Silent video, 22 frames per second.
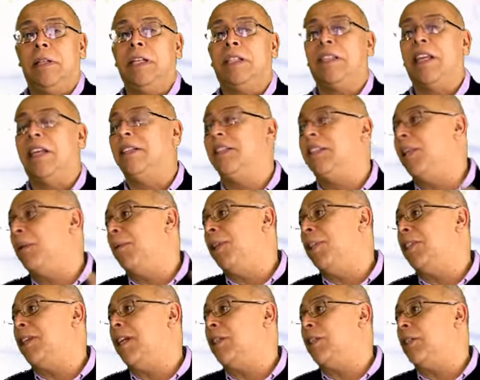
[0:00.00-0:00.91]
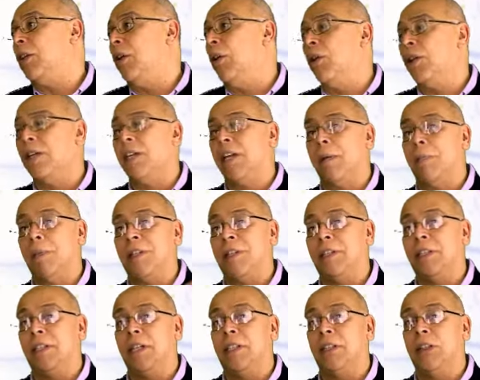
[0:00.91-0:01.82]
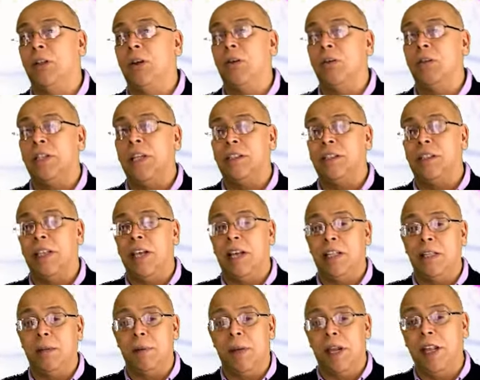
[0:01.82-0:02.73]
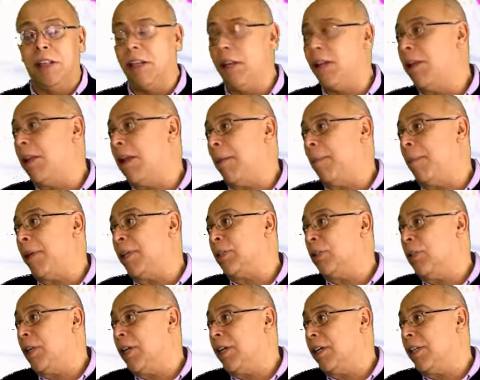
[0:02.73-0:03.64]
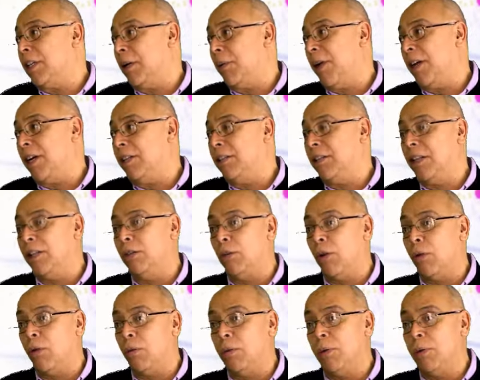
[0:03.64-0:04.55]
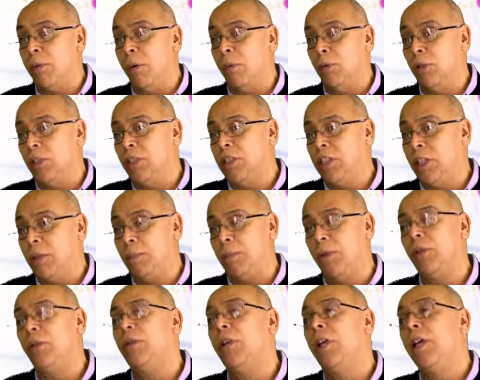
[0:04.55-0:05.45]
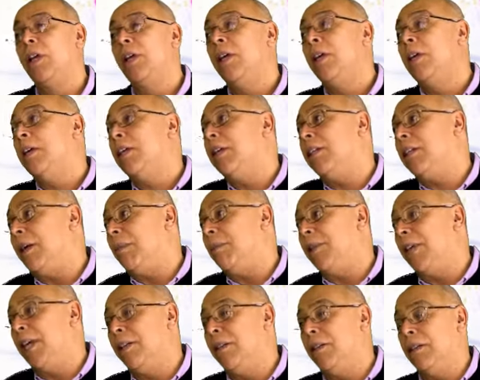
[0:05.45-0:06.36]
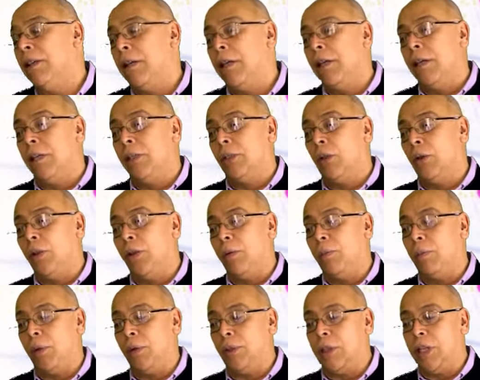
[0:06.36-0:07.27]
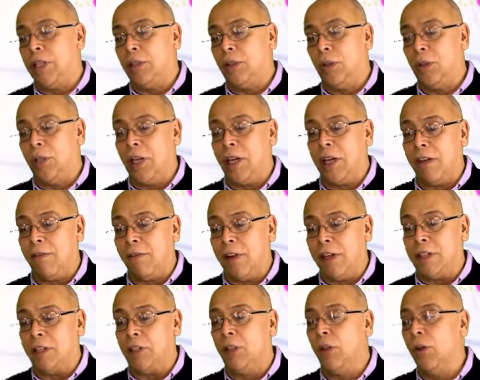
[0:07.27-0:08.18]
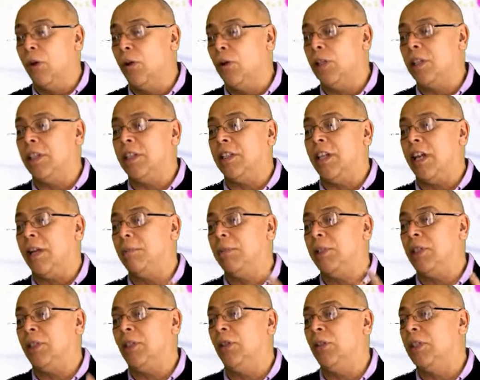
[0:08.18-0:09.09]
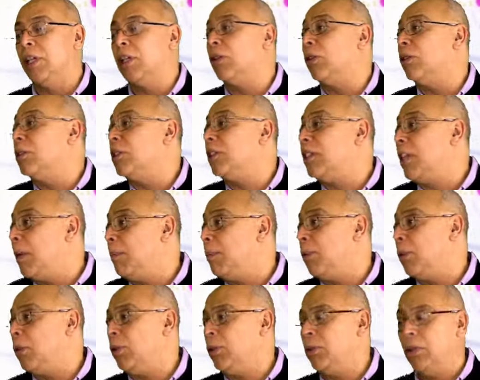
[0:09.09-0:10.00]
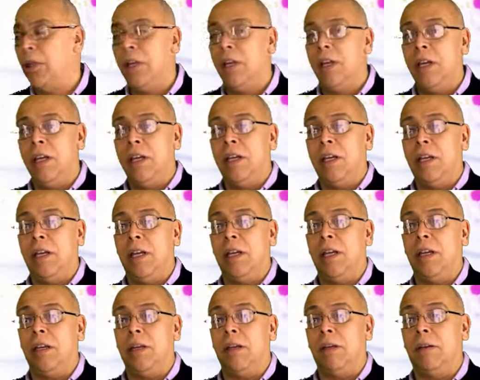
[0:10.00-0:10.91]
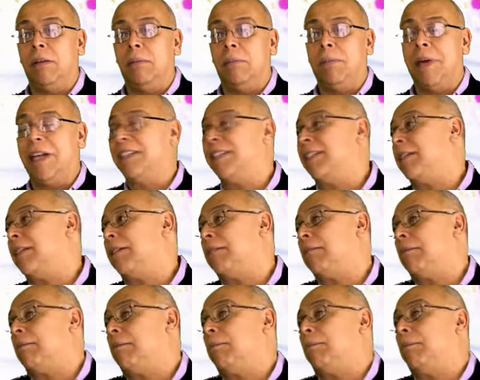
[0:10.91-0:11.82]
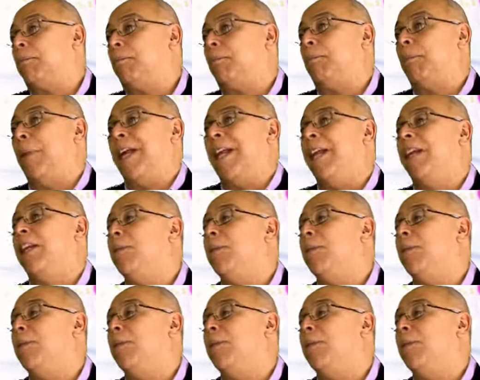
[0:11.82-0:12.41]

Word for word: sensibilización y capacitación, ya sea a nivel de las personas que trabajan dentro de los mismos municipios y también todo el proceso de reflexión y de transmisión de conceptos eh, para